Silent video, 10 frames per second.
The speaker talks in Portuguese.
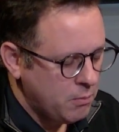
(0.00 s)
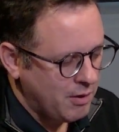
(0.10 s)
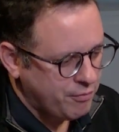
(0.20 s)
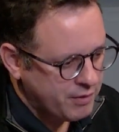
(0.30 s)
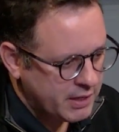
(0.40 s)

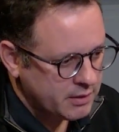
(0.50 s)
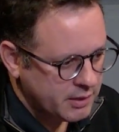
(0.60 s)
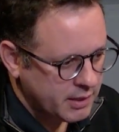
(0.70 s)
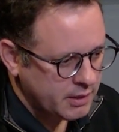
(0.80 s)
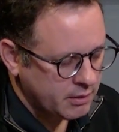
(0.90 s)
uma
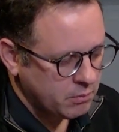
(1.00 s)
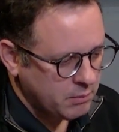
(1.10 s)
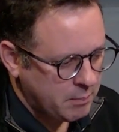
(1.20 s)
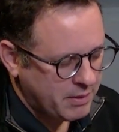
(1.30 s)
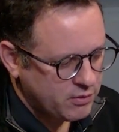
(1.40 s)
venda, né,
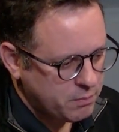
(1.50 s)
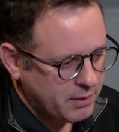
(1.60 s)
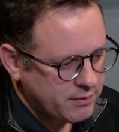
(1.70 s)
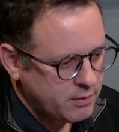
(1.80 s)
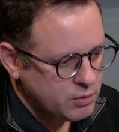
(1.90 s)
uma
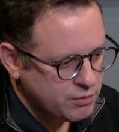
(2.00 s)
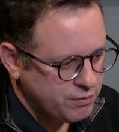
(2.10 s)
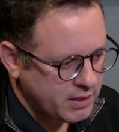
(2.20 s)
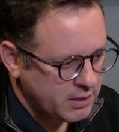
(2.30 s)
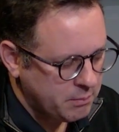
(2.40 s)
participação de
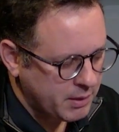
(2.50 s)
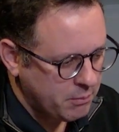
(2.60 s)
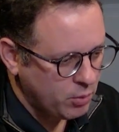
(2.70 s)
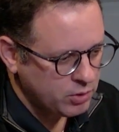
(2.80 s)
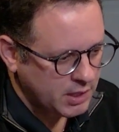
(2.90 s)
venda
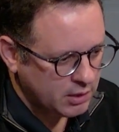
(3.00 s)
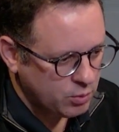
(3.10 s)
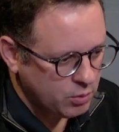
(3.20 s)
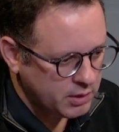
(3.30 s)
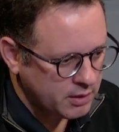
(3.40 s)
para
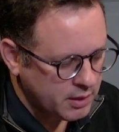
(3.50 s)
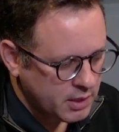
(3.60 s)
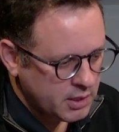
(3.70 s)
montadora